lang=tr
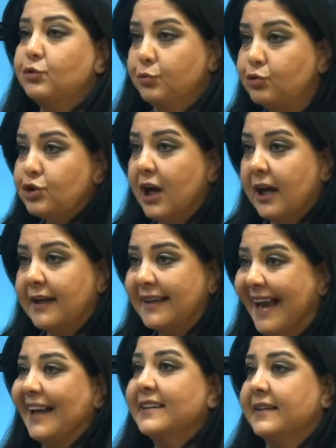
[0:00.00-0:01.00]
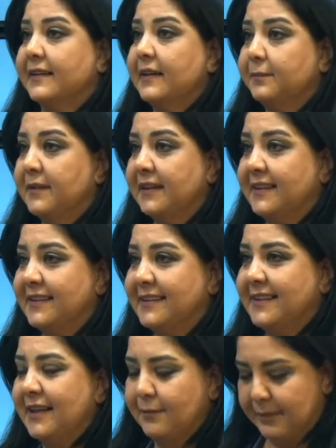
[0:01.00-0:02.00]
Gümüşhane Kelkitliyim dediniz
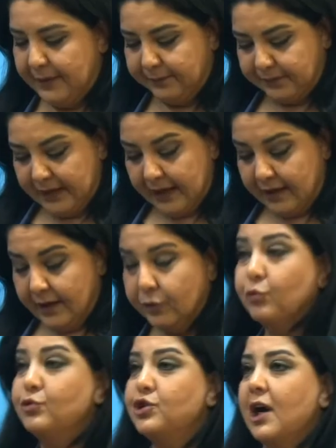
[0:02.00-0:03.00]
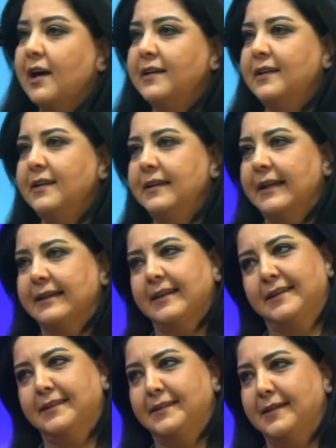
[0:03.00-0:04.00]
Aynen. değil mi? Gümüşhane'nin de
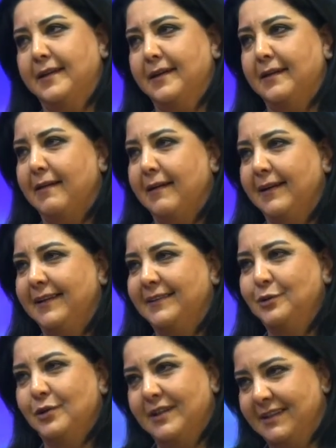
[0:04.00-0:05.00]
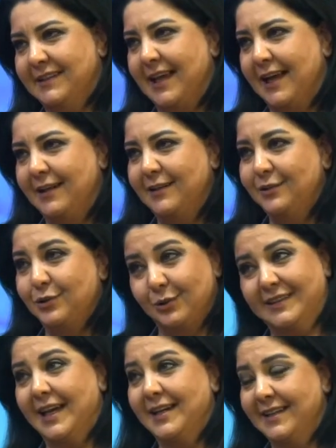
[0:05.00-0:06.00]
kendine ait yöresel
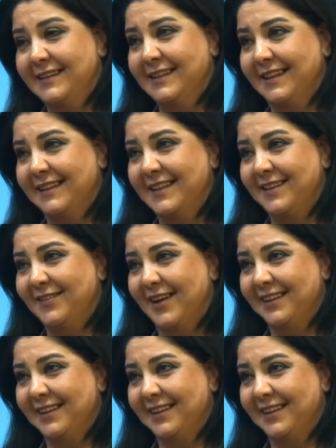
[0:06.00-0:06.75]
evet, lezzetleri sironları var.